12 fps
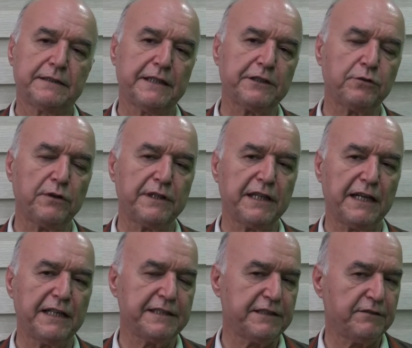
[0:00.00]
NATO
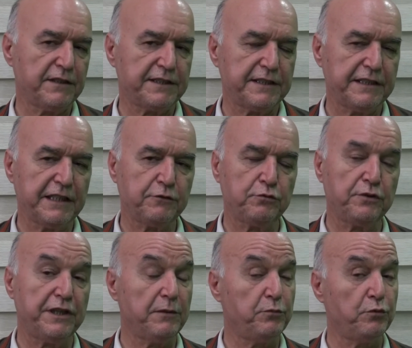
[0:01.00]
Liderler Zirvesi'nde
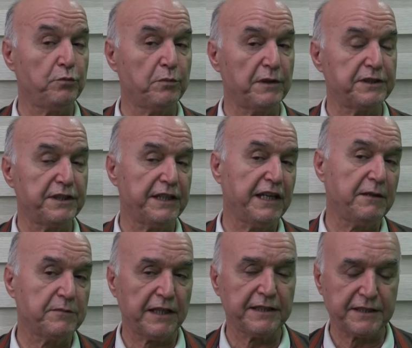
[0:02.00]
Türkiye büyük bir başarıya
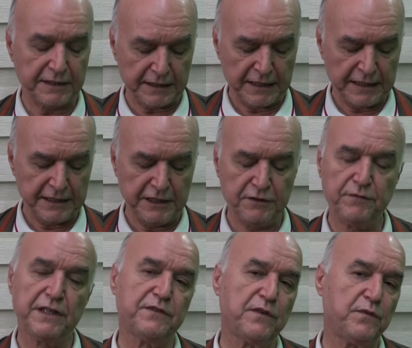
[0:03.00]
imza attı.
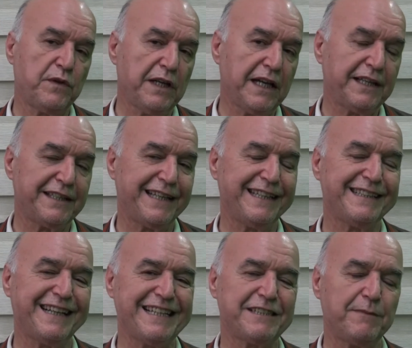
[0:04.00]
İsveç ve
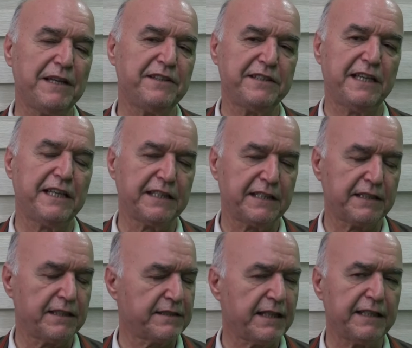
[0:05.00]
Finlandiya'yı resmen dize
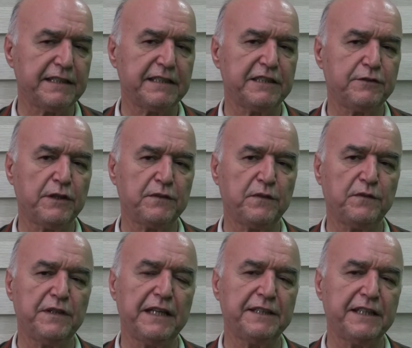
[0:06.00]
getirdi. Sadece İsveç ve
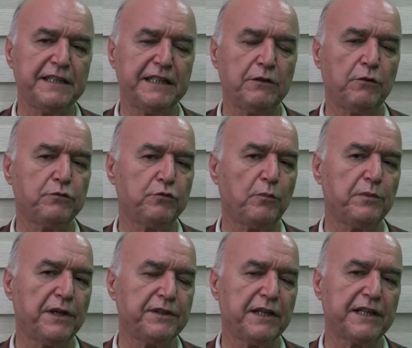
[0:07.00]
Finlandiya değil, o
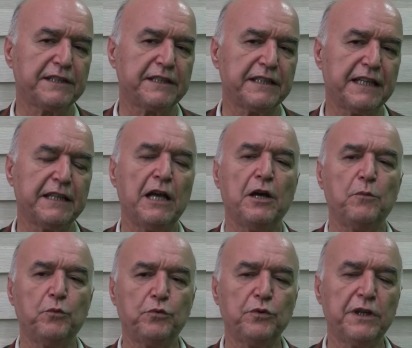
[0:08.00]
toplantıya katılan
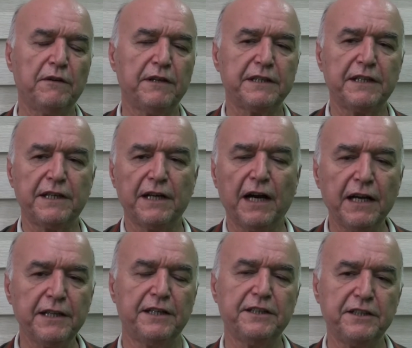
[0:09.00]
bütün devletlerin
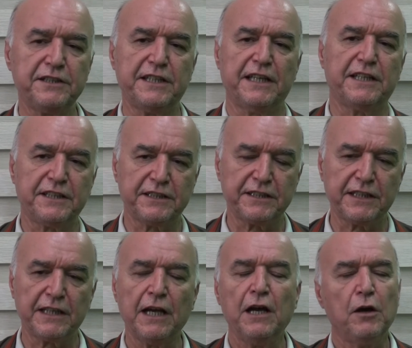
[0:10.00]
ağlayını dize
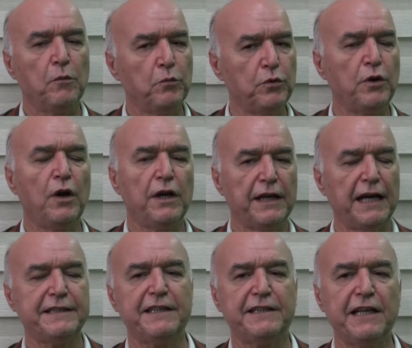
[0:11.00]
getirdi. Bu
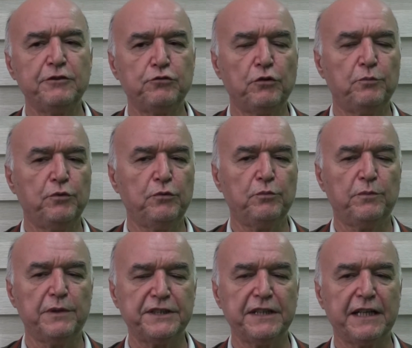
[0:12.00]
gerçekten çok büyük
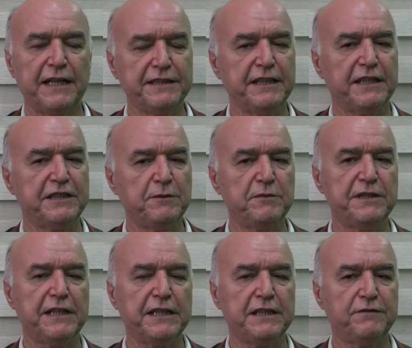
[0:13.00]
bir başarı. Ancak
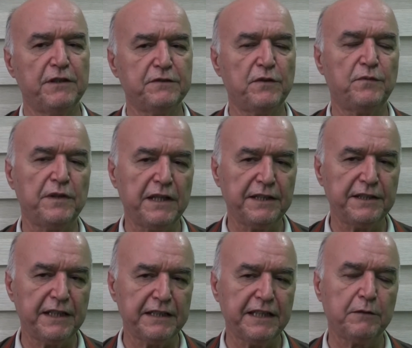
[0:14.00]
içimizdeki İsveç ve
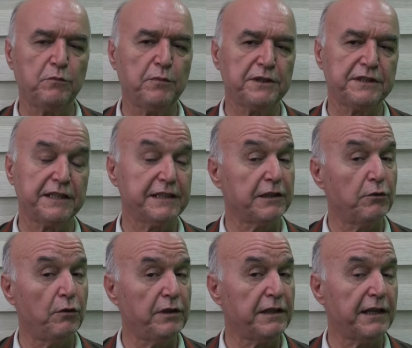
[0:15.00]
Finlandiyalılar bu başarıdan
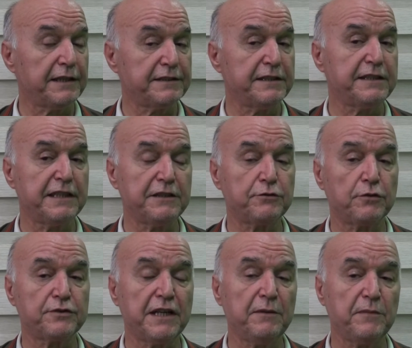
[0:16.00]
öyle rahatsız ki
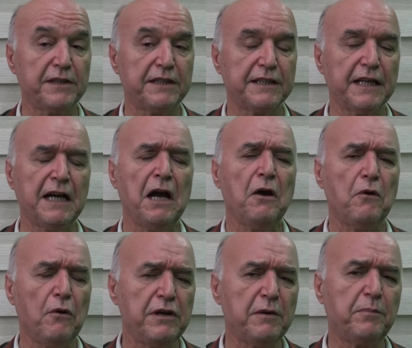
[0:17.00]
sosyal medyada
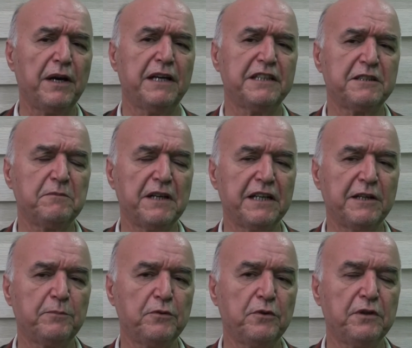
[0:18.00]
öyle paylaşımlar
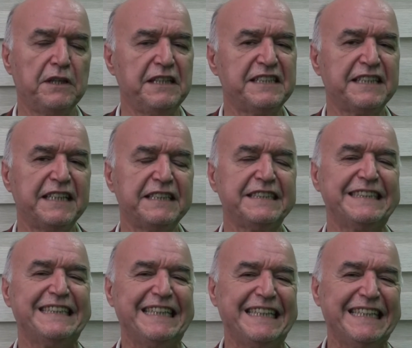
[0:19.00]
yapılıyor ki
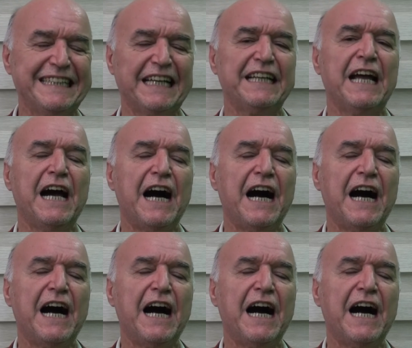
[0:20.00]
insanın inan